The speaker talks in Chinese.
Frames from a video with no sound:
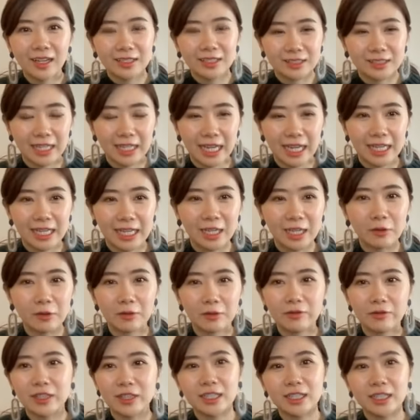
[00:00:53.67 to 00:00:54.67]
就是还给
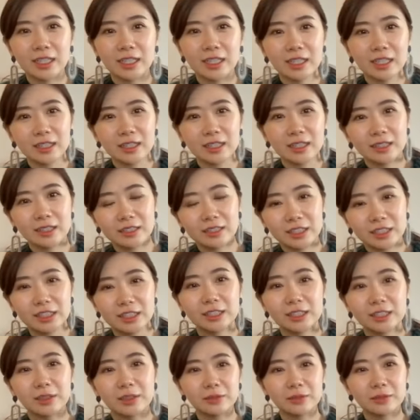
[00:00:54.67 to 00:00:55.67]
我分了
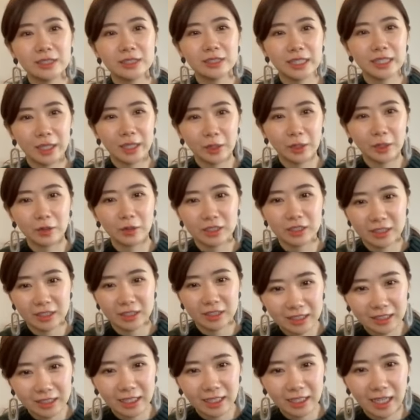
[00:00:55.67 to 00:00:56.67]
吃东西给我
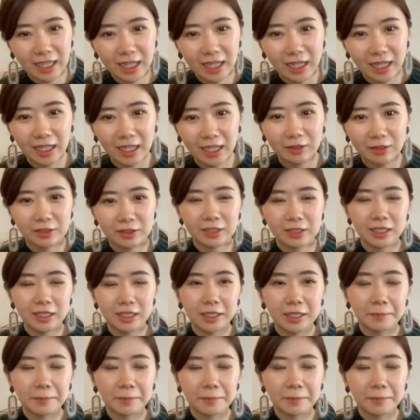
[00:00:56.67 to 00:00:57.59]
吃啊，还有就是